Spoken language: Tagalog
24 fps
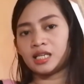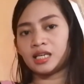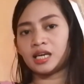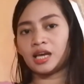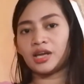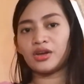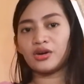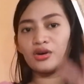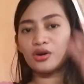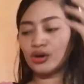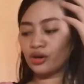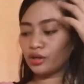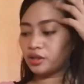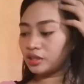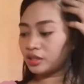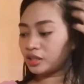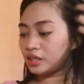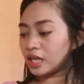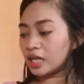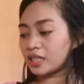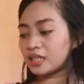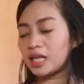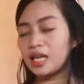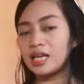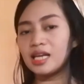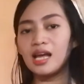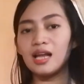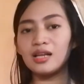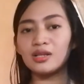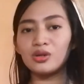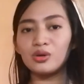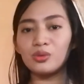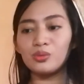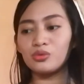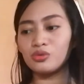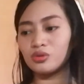Ngayon,
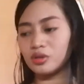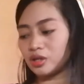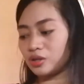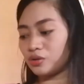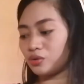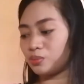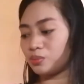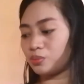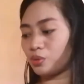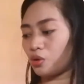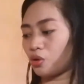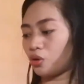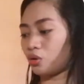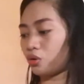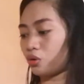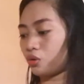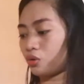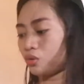tatalian ko muna yung buhok.